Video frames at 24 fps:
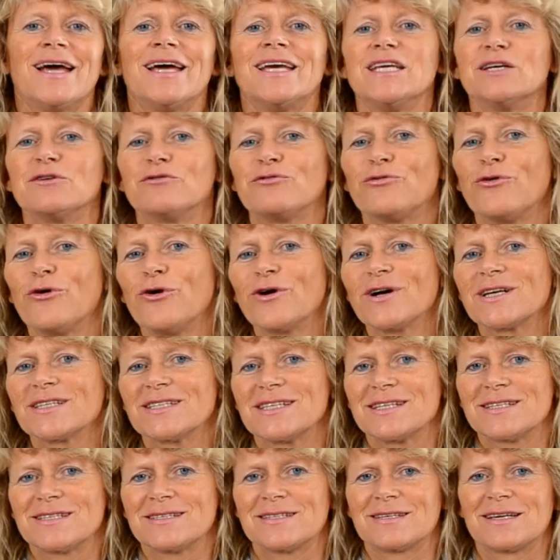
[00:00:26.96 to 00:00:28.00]
Ihr
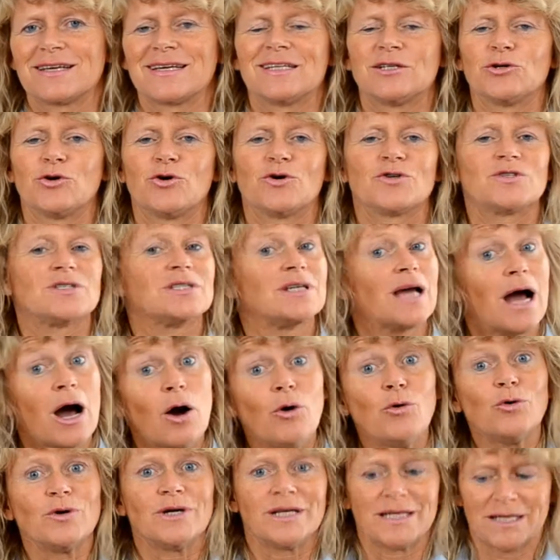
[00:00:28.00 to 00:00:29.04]
Vorgesetzte jedoch sie
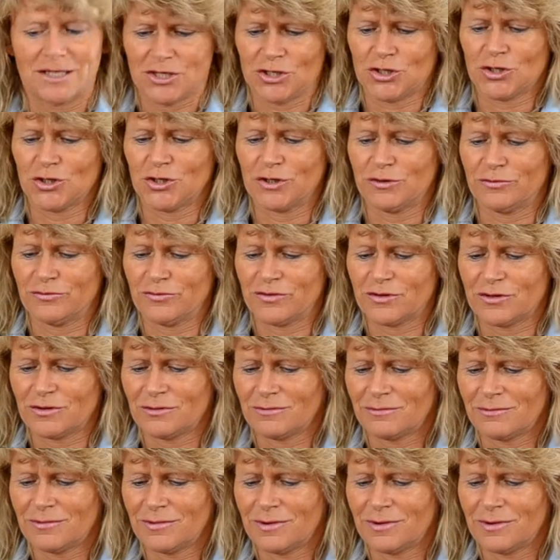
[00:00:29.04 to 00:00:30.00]
auch nicht trifft,